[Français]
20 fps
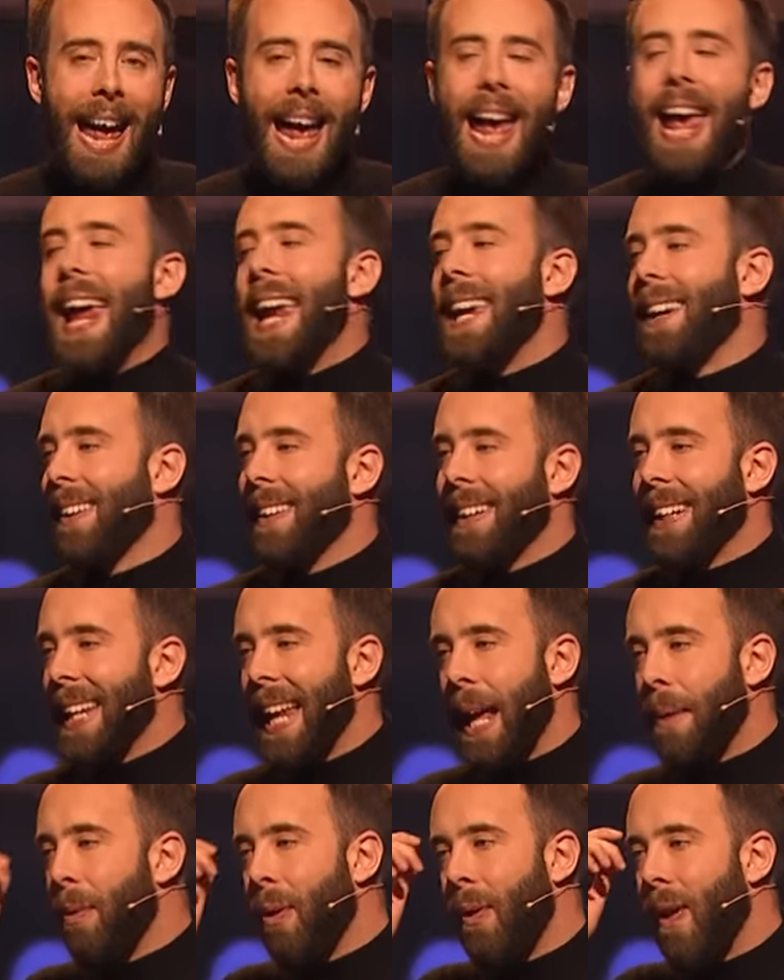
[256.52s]
elle,
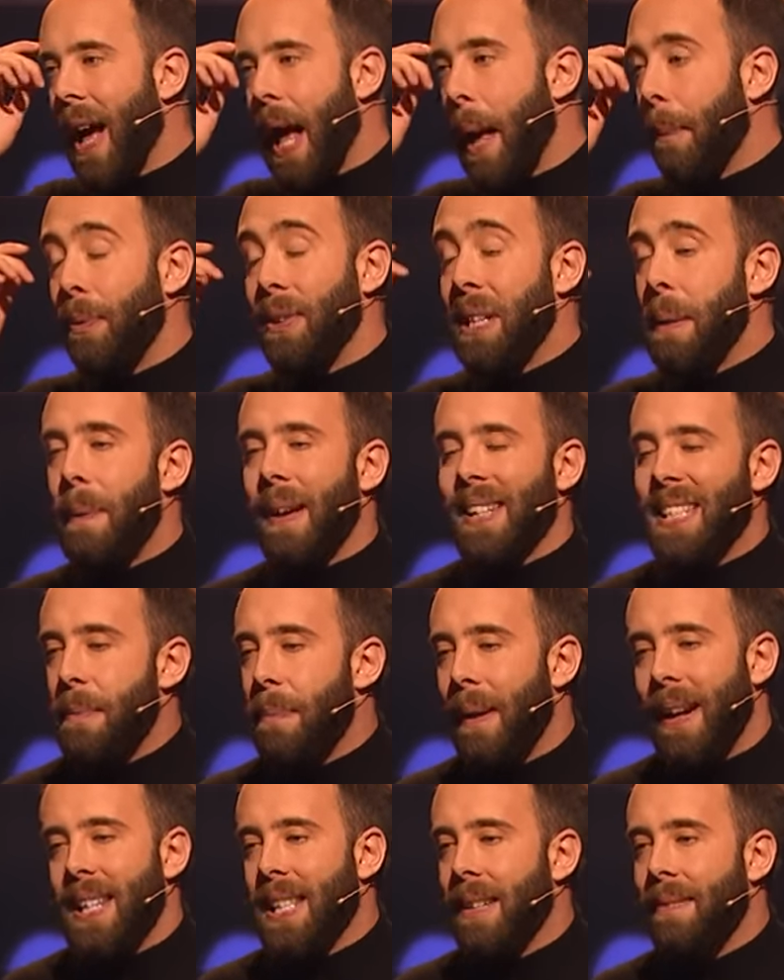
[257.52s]
clairement un peu dépassée
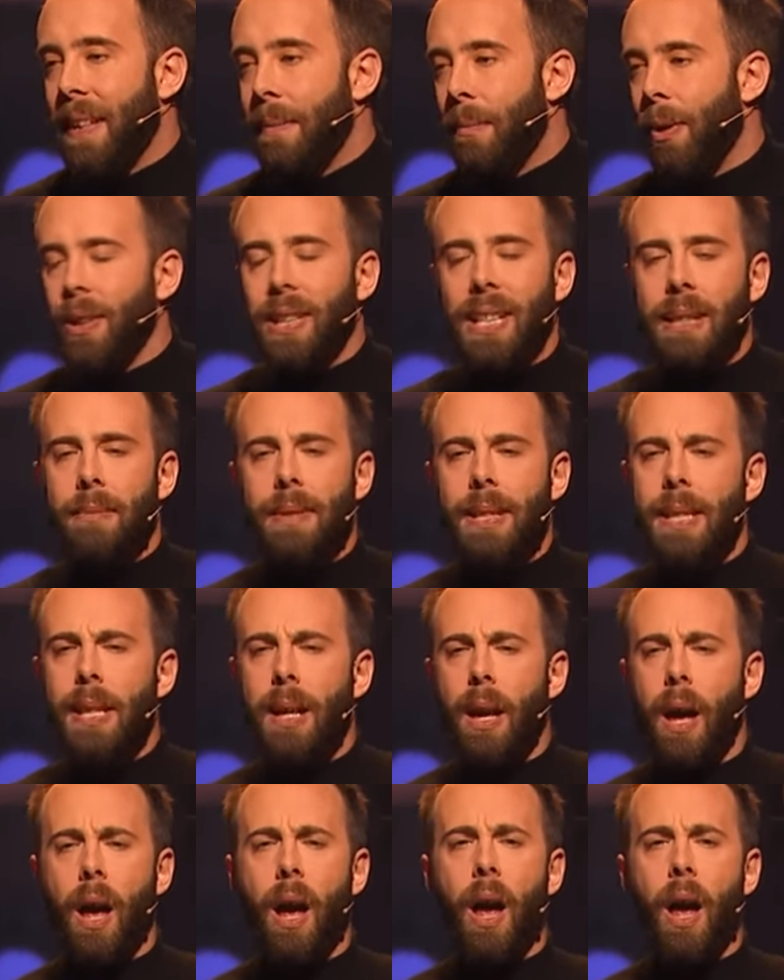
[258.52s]
par les événements, qui me dit